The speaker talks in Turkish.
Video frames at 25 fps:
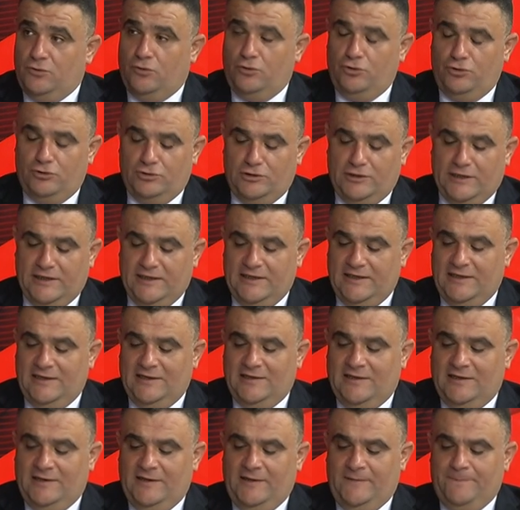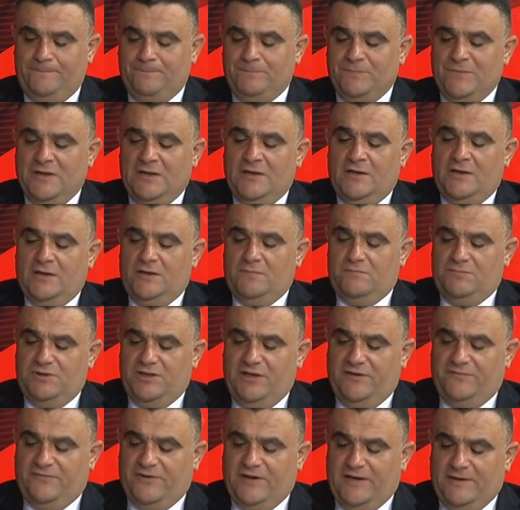oyunla ilgili. Bir
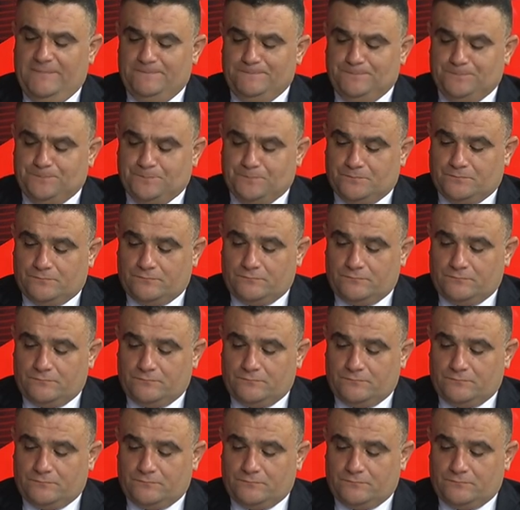defa